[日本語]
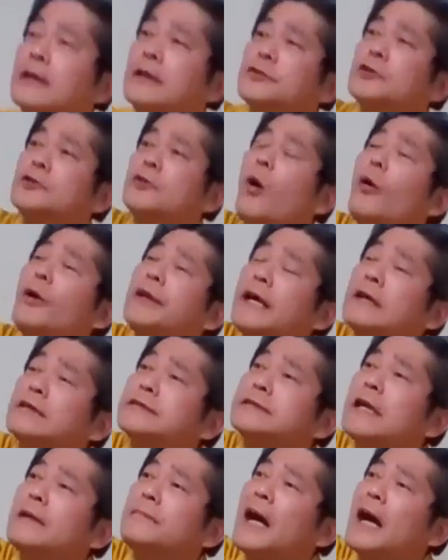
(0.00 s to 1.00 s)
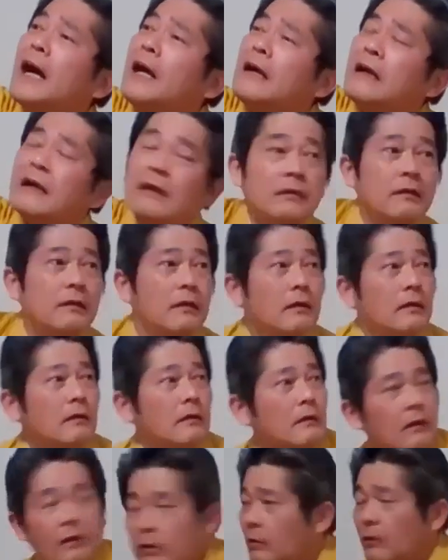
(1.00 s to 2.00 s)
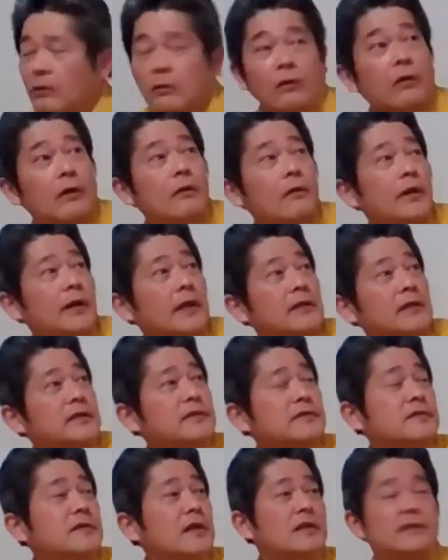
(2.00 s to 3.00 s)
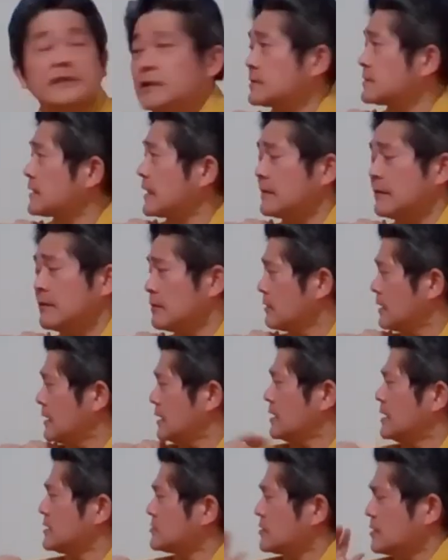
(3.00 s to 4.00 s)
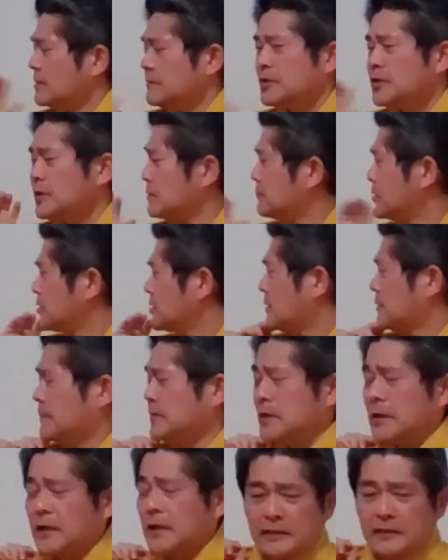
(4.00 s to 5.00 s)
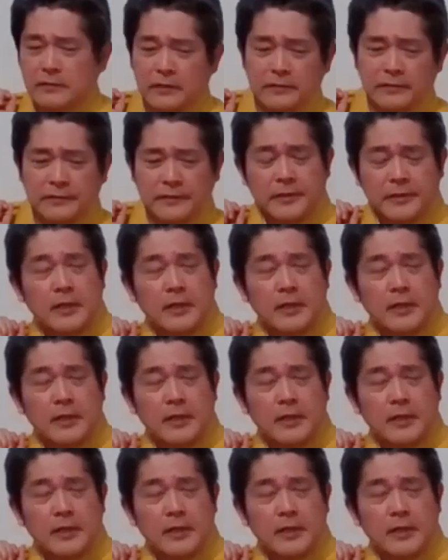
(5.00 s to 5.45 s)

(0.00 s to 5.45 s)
ちょっとお客様。おいおい、気づかれちゃったよ。えー、ちょっと戻れ、戻れ、戻れ。で